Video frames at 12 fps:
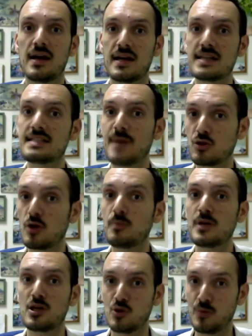rispetto al
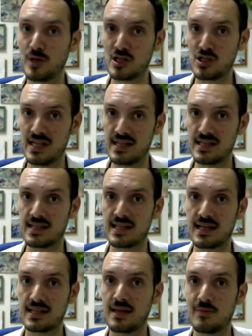periodo precedente al
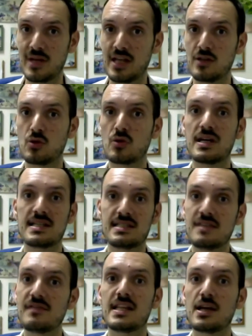trattamento e
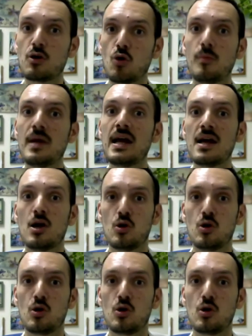si vede come